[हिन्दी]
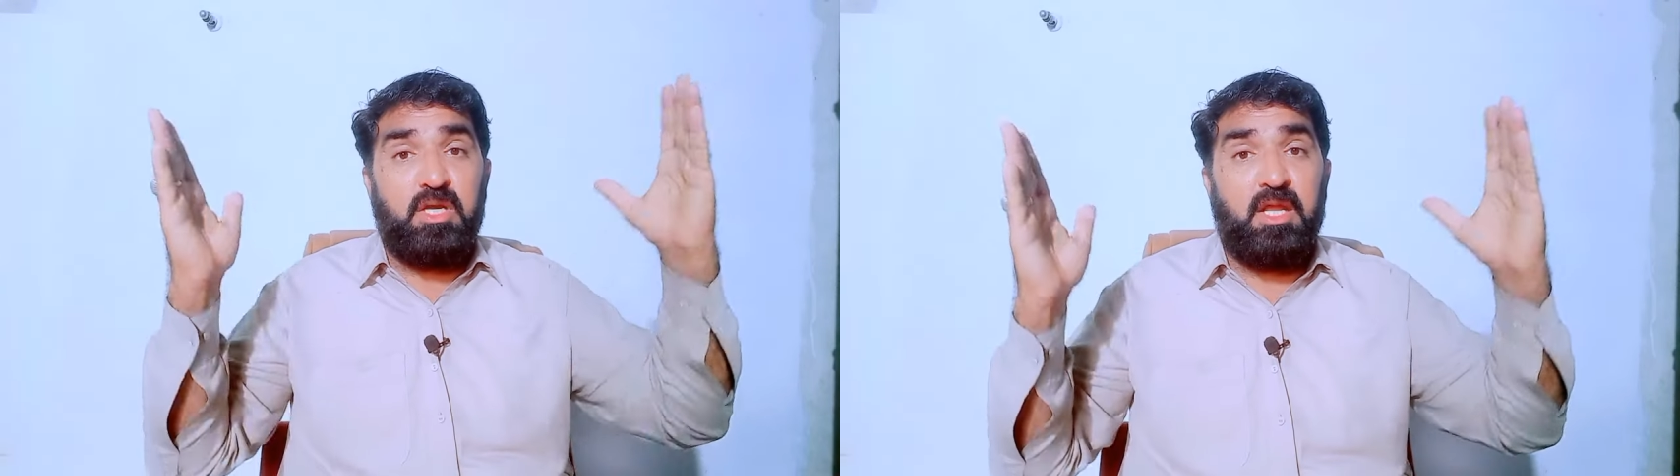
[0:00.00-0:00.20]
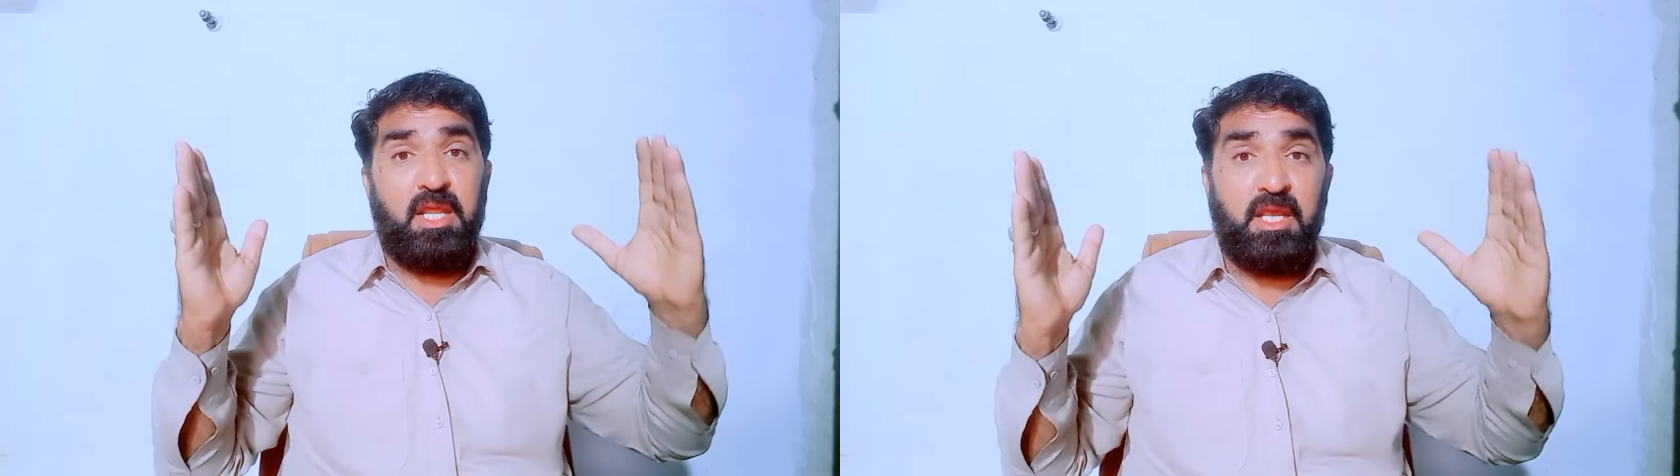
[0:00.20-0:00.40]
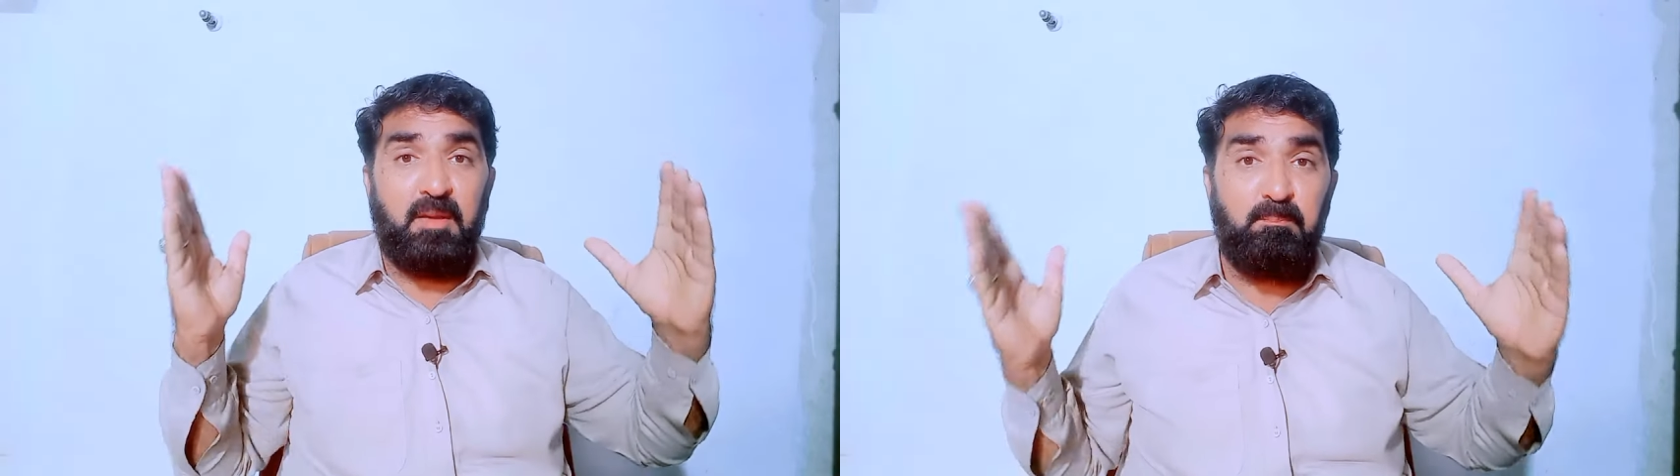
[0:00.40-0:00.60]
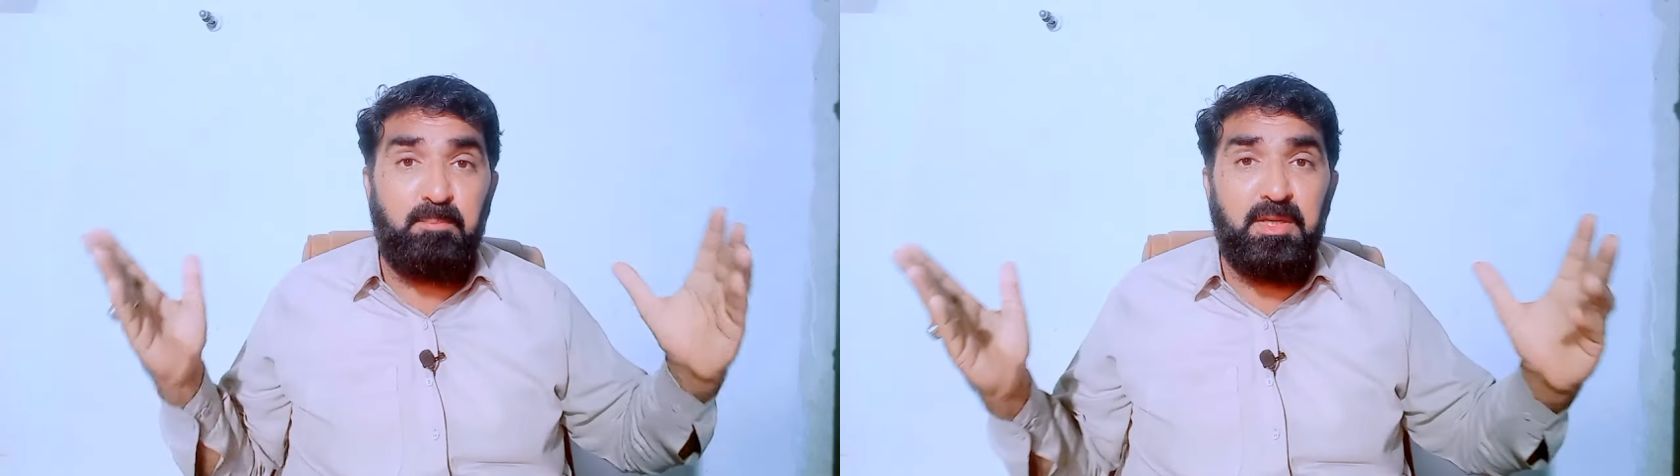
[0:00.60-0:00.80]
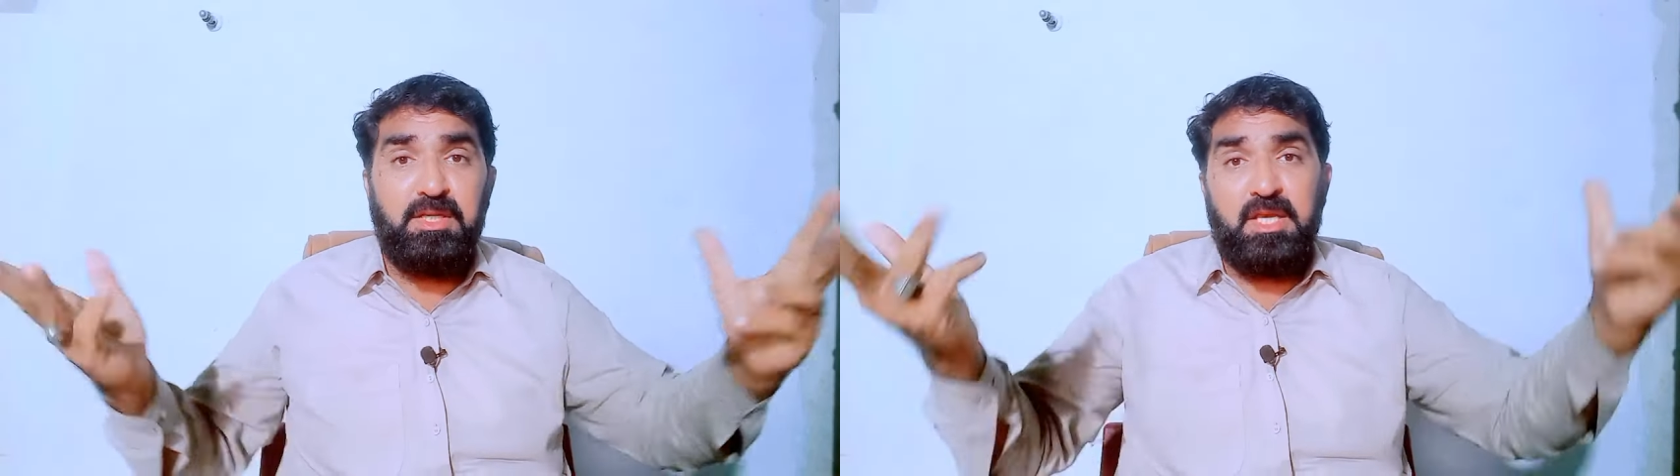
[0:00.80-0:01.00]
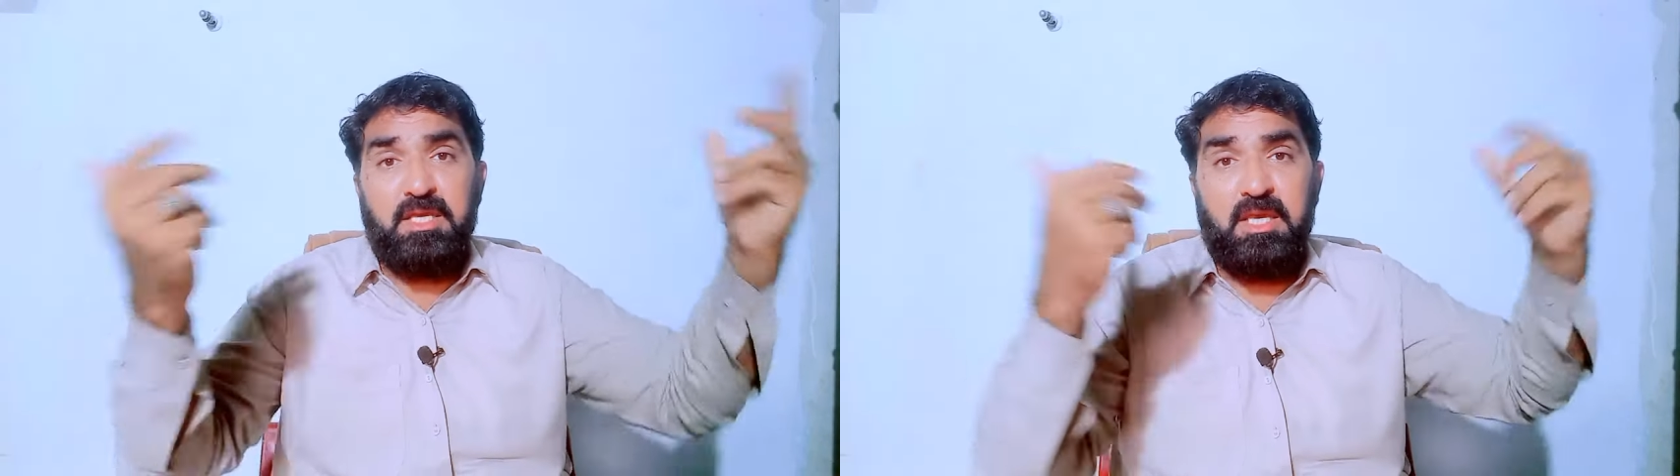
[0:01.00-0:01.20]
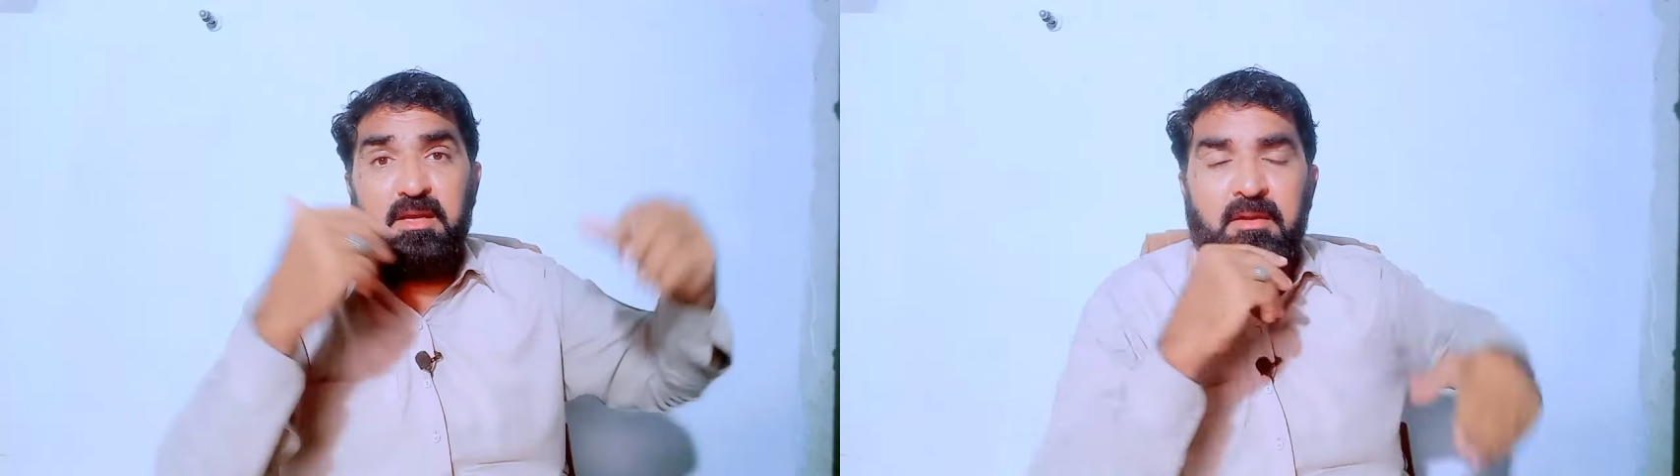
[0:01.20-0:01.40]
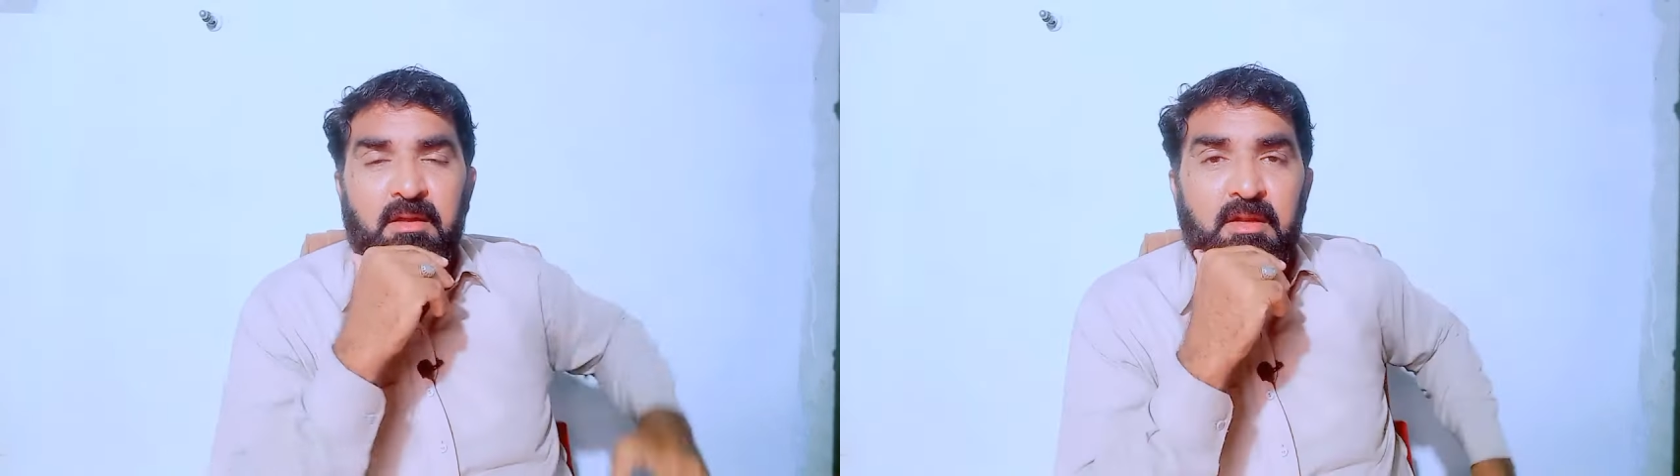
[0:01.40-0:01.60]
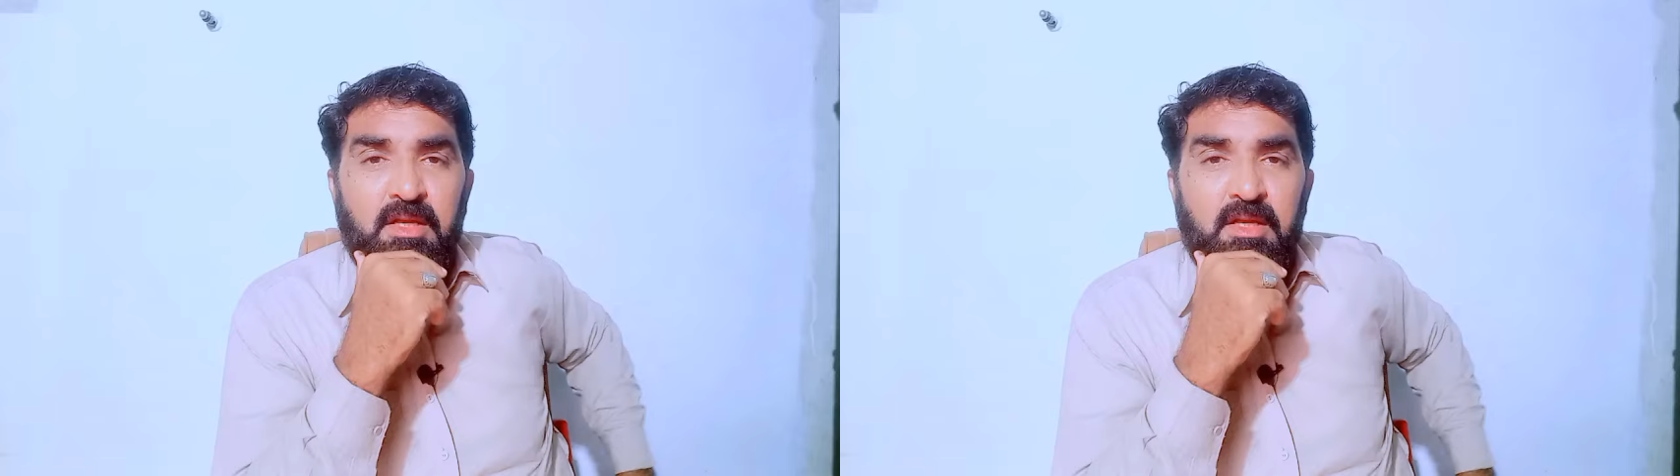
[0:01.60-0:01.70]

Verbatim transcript: कर रहे हैं कि पीटीआई एक